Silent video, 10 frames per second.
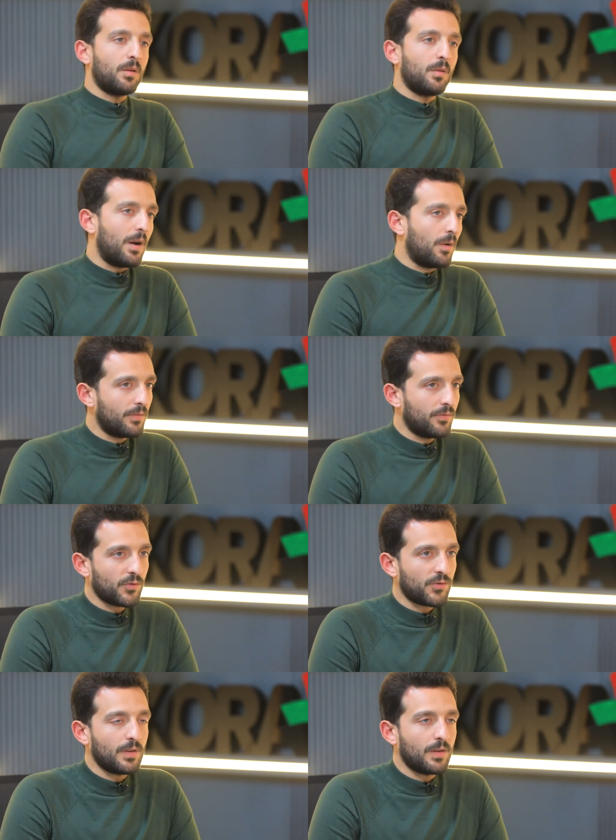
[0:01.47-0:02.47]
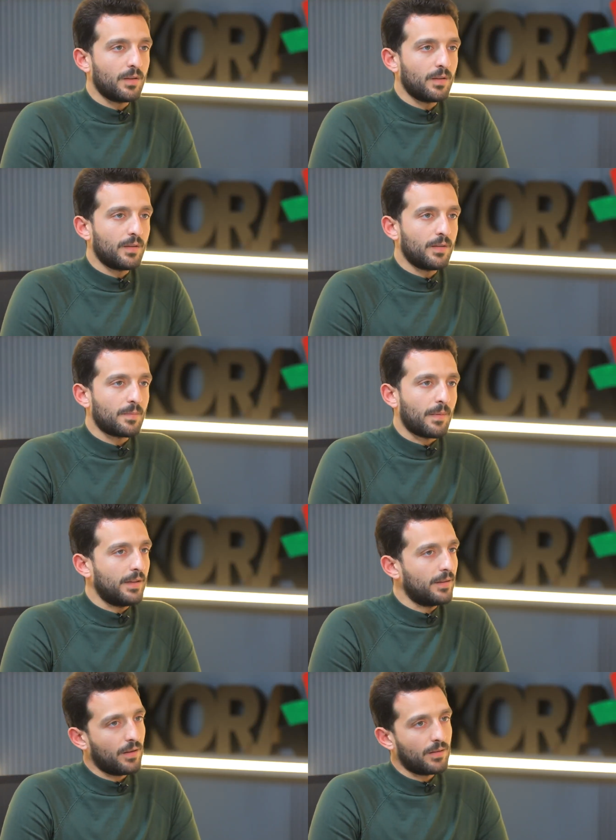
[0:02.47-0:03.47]
واول فوز
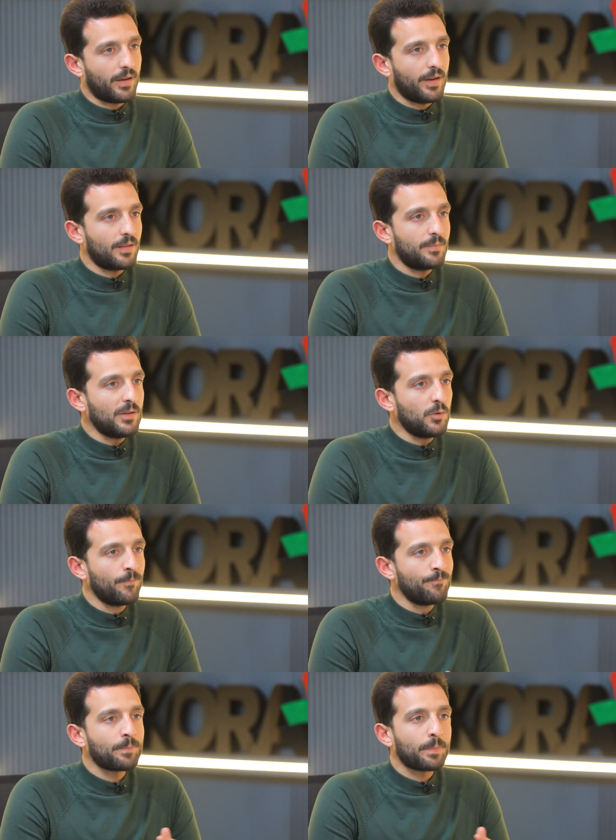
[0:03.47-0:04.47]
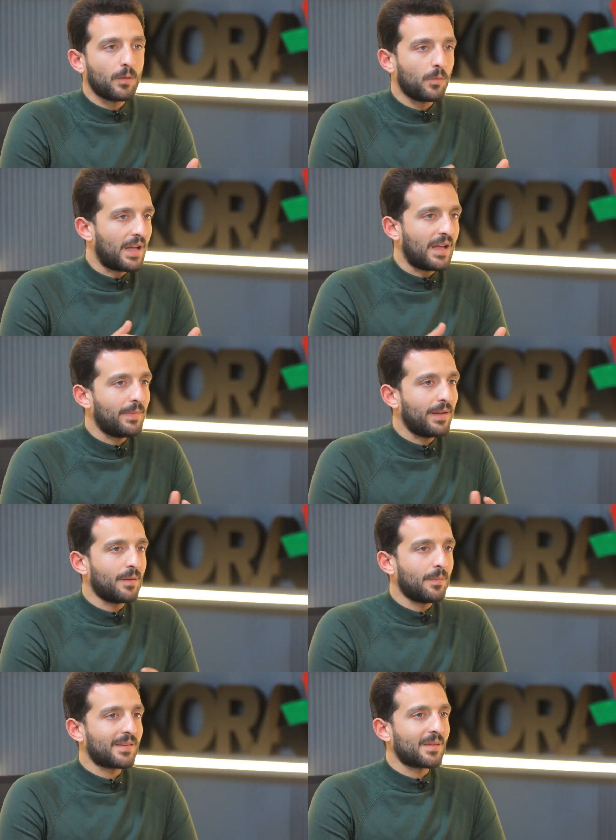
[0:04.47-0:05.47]
للاسماعيلي تحت قياده ميدو
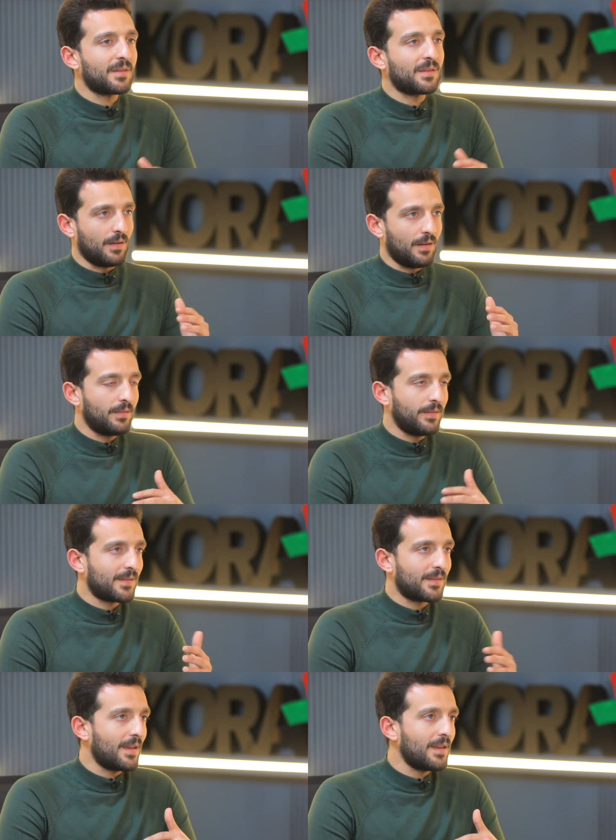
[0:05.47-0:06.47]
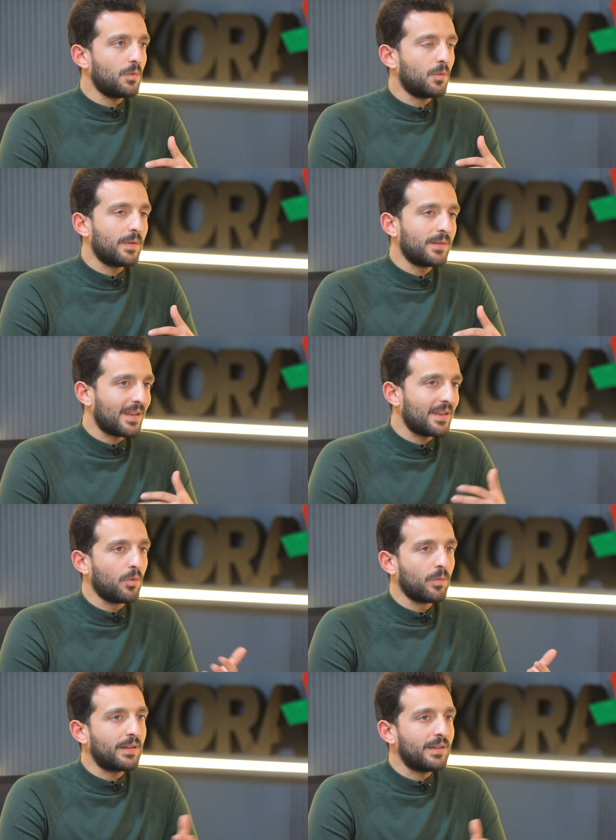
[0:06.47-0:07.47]
واهميه المكسب ده ازاي
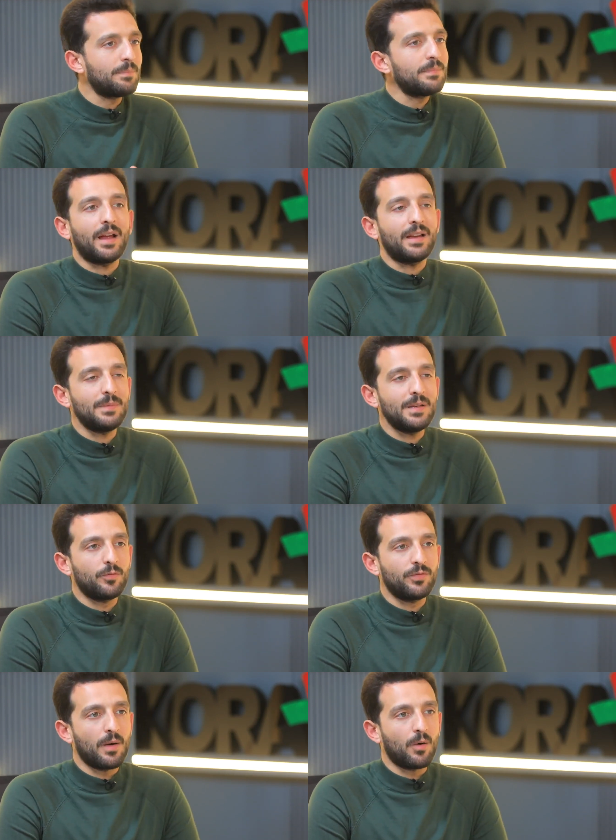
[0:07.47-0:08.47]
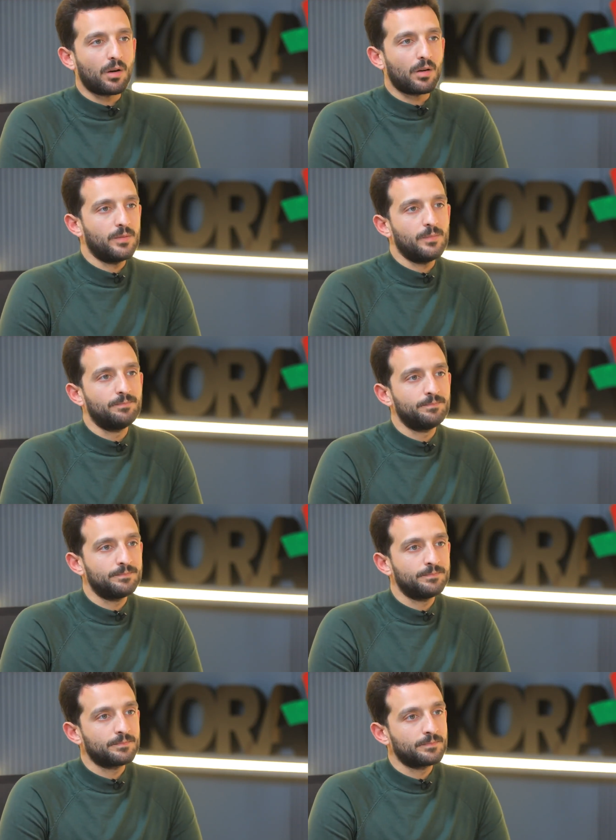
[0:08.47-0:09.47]
وازاي ممكن يبني عليه ميدو فيما هو قادم.
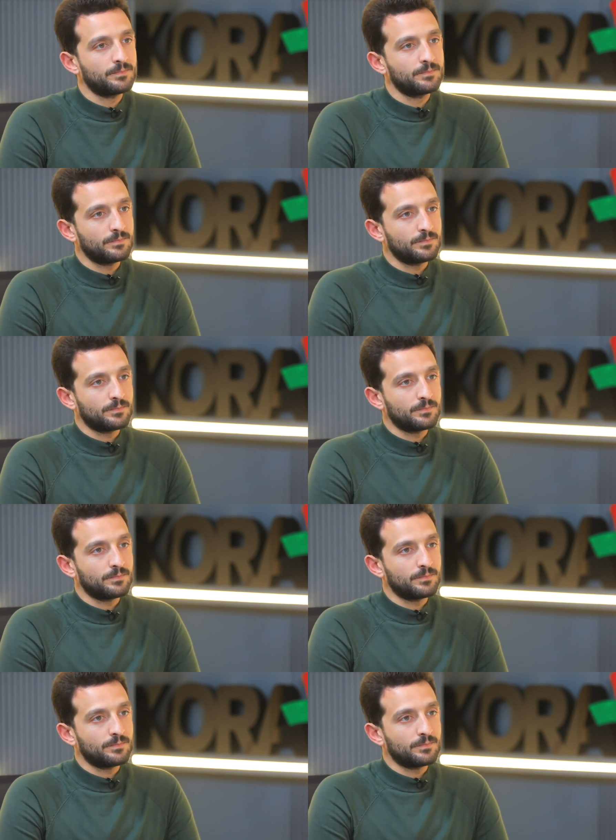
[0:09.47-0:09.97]
طيب هو